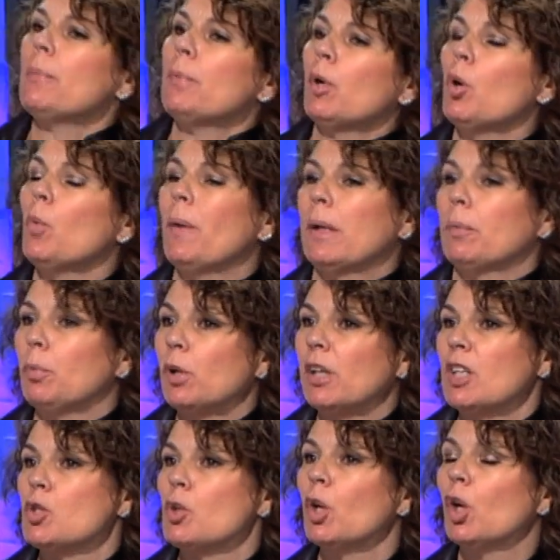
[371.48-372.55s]
preocupar
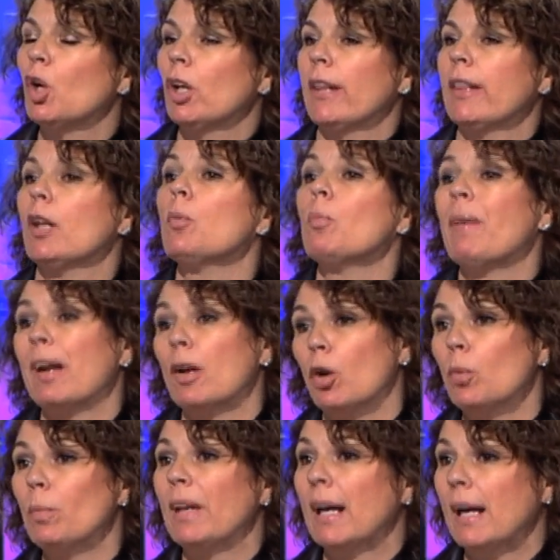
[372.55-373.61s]
porque a su hijo le den un mal
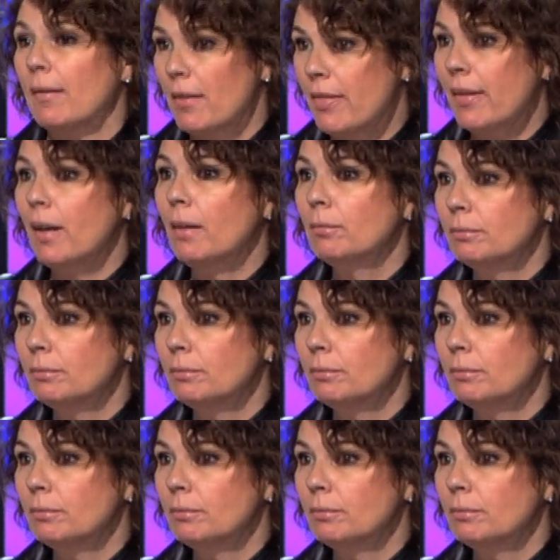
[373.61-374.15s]
golpe en la cabeza.